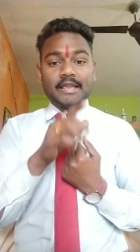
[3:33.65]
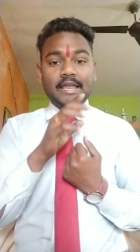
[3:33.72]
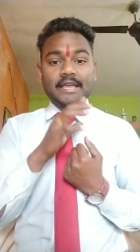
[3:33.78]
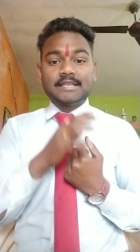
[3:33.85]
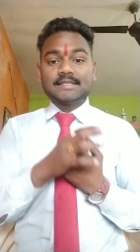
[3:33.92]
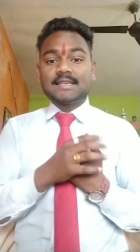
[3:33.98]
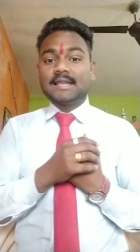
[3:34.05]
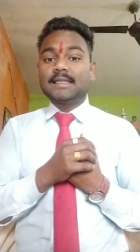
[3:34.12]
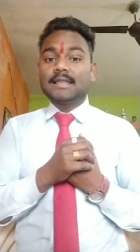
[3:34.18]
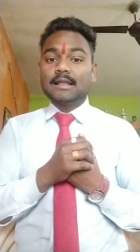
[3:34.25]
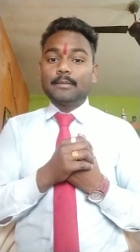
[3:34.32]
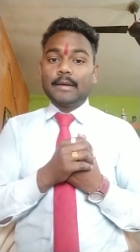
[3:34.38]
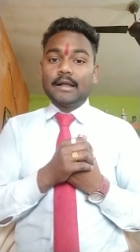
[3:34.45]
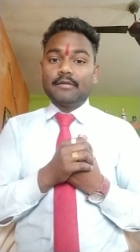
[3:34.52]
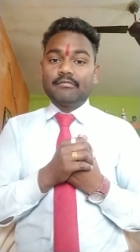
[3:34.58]
ये इसके अंदर
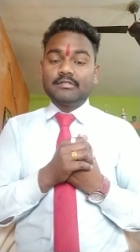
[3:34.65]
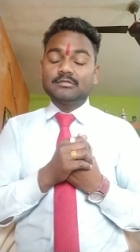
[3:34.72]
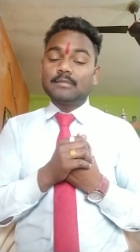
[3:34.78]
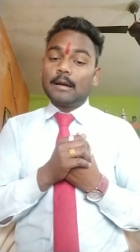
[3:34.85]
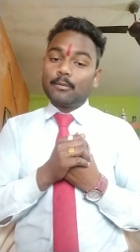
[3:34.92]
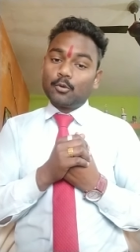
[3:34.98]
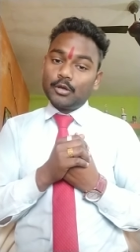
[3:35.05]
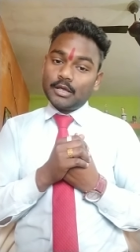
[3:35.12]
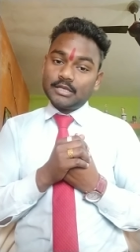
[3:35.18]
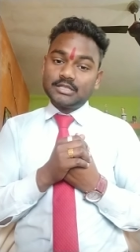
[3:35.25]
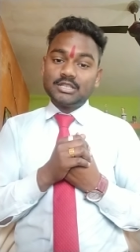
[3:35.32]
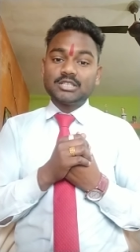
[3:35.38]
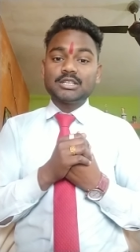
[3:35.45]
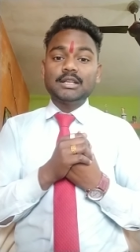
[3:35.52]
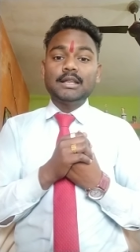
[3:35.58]
माइ डिफरेंस मैं आपको ये
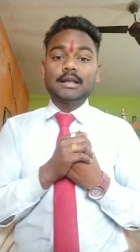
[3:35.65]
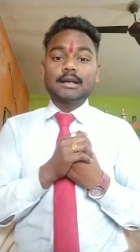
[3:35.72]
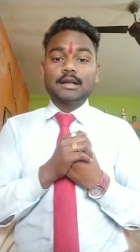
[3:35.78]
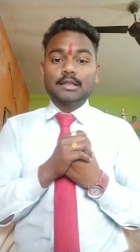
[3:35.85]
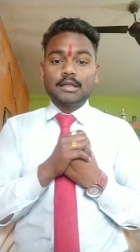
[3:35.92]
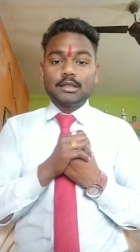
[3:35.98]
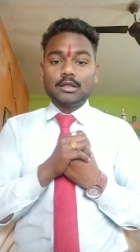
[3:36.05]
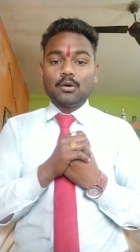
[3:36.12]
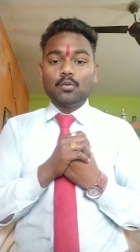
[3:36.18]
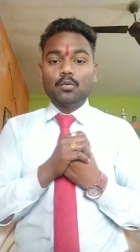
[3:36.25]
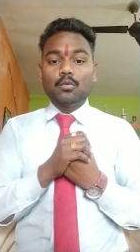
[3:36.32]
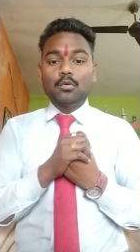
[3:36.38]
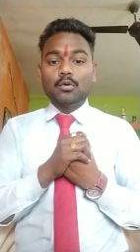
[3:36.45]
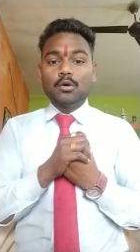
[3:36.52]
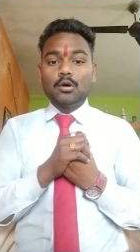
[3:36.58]
चीज क्लियर कर देता हूं
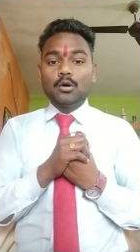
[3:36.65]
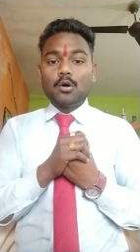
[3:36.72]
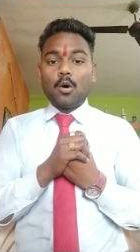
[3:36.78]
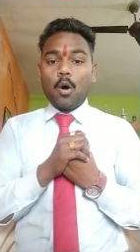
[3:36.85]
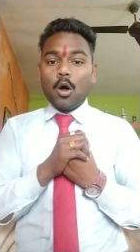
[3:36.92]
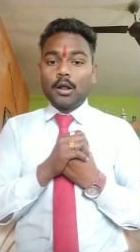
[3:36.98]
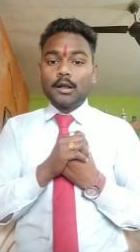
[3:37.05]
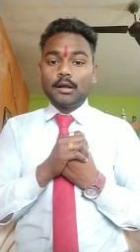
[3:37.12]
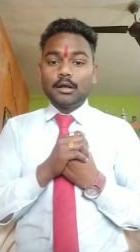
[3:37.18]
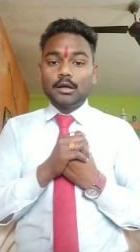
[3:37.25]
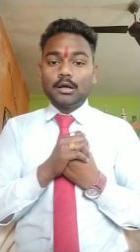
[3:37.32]
और